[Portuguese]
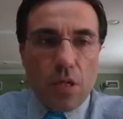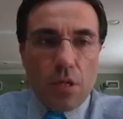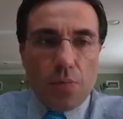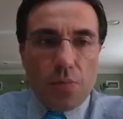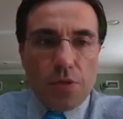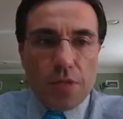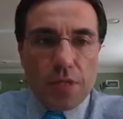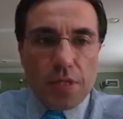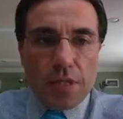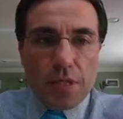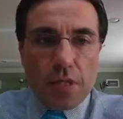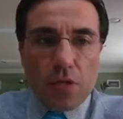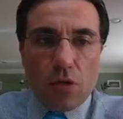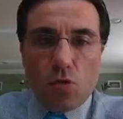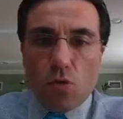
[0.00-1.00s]
possa
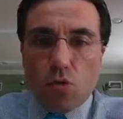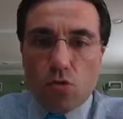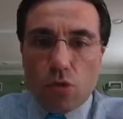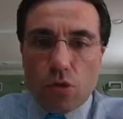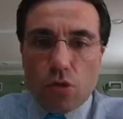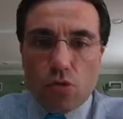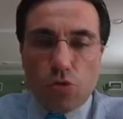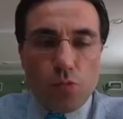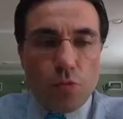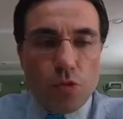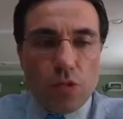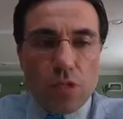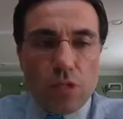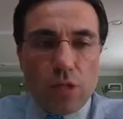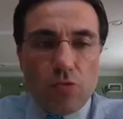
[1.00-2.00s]
trazer a consolação do
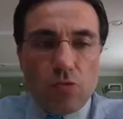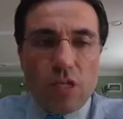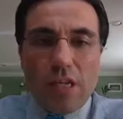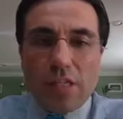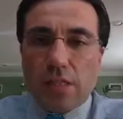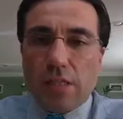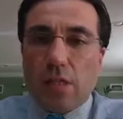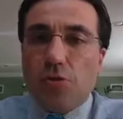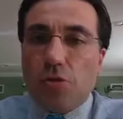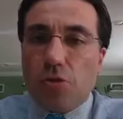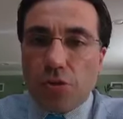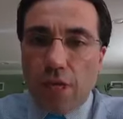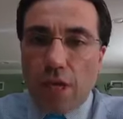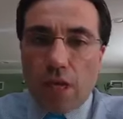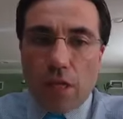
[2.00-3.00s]
Espírito Santo. Que haja salvação
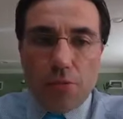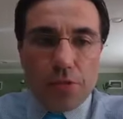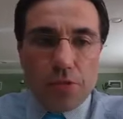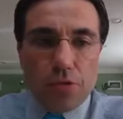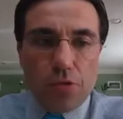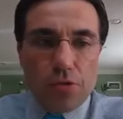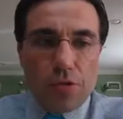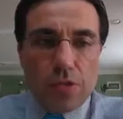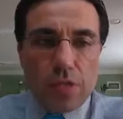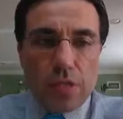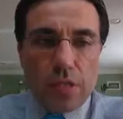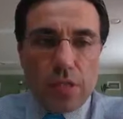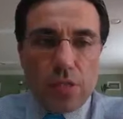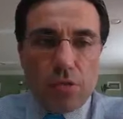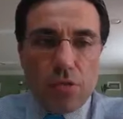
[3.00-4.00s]
de almas é o nosso
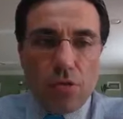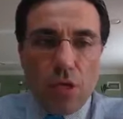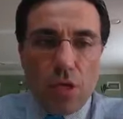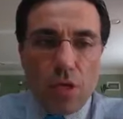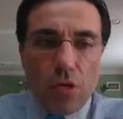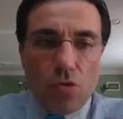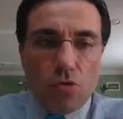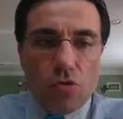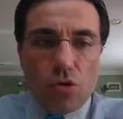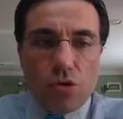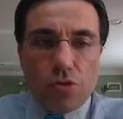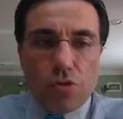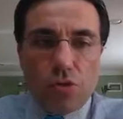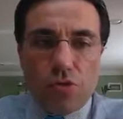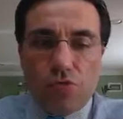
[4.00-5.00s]
desejo, que o Senhor
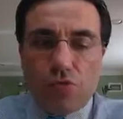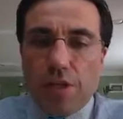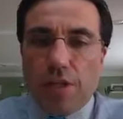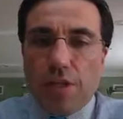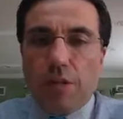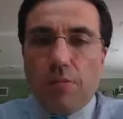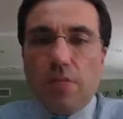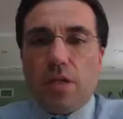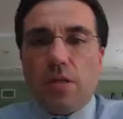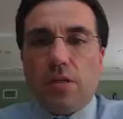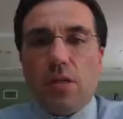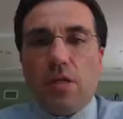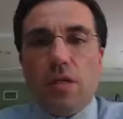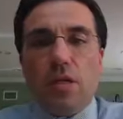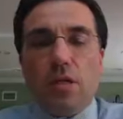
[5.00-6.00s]
nosso Deus verdadeiramente,
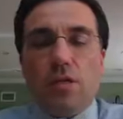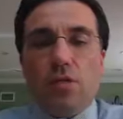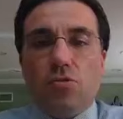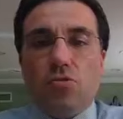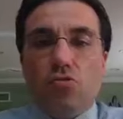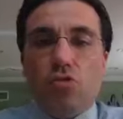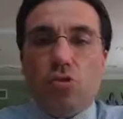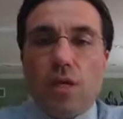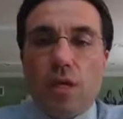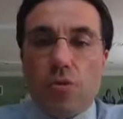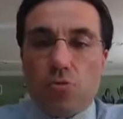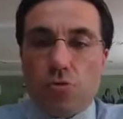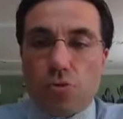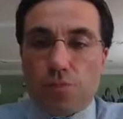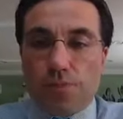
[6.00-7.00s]
desde os
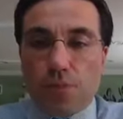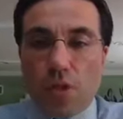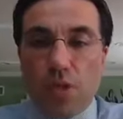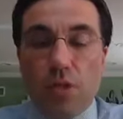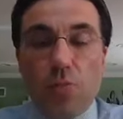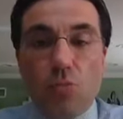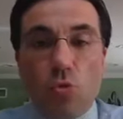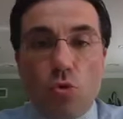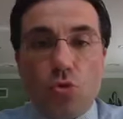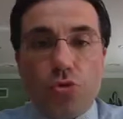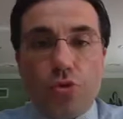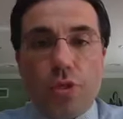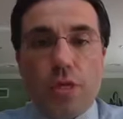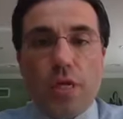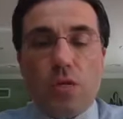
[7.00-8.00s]
céus,
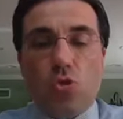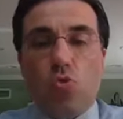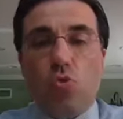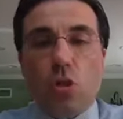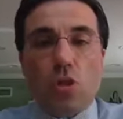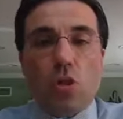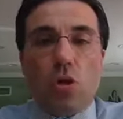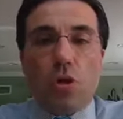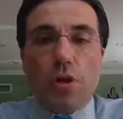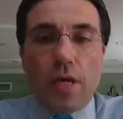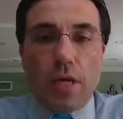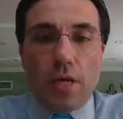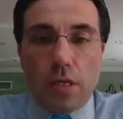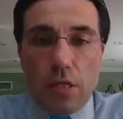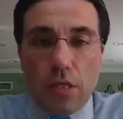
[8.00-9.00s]
demonstre a sua
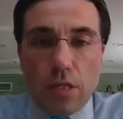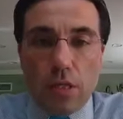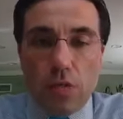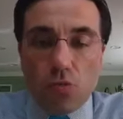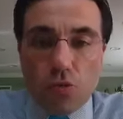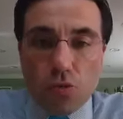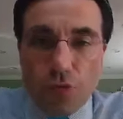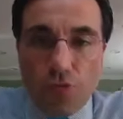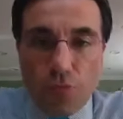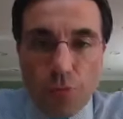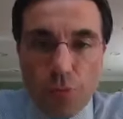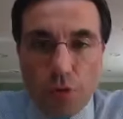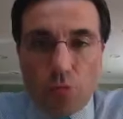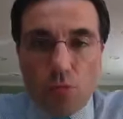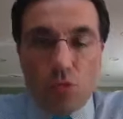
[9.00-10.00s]
glória e o seu
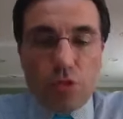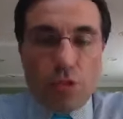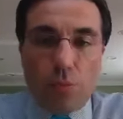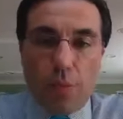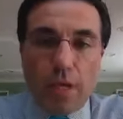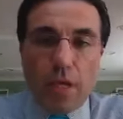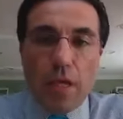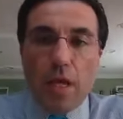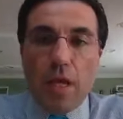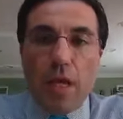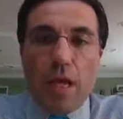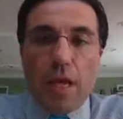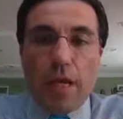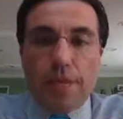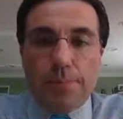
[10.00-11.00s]
favor. Hoje também
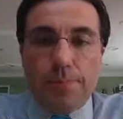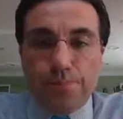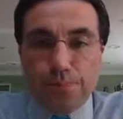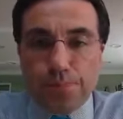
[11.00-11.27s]
é